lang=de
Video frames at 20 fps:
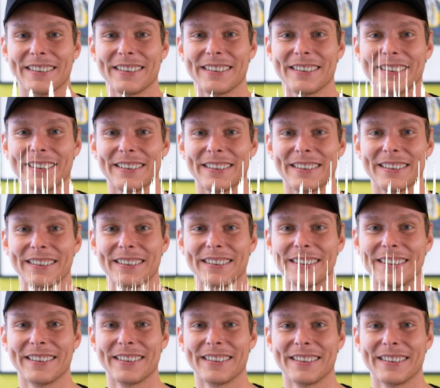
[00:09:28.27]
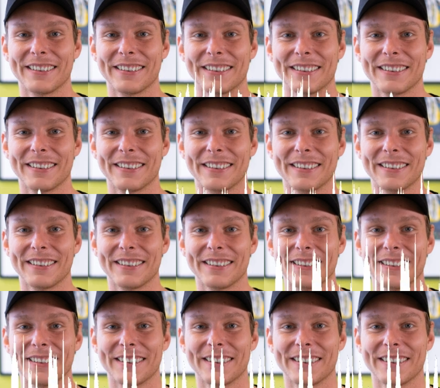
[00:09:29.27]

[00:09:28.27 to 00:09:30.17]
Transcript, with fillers: Ja, jetzt erst recht quasi, nein. Mhm.